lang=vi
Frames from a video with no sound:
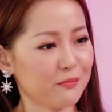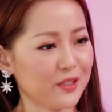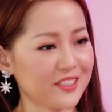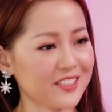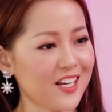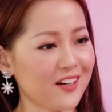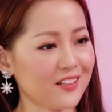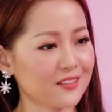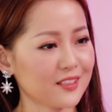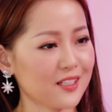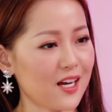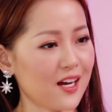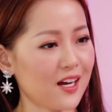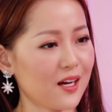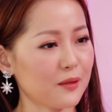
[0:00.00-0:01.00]
bệnh nhân
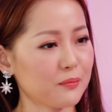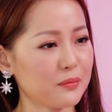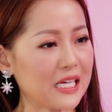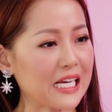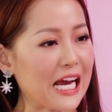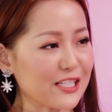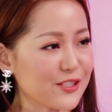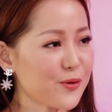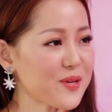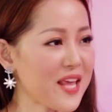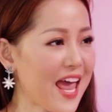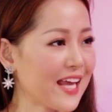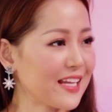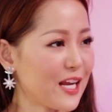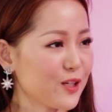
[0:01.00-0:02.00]
uh, bị cài số
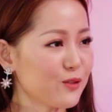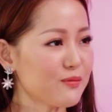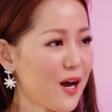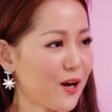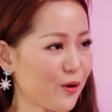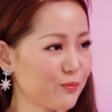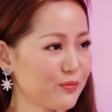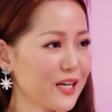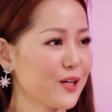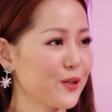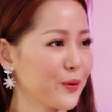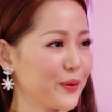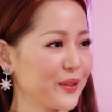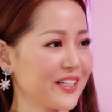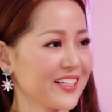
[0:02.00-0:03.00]
de là lúc nào cũng đi
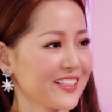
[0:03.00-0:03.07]
lùi,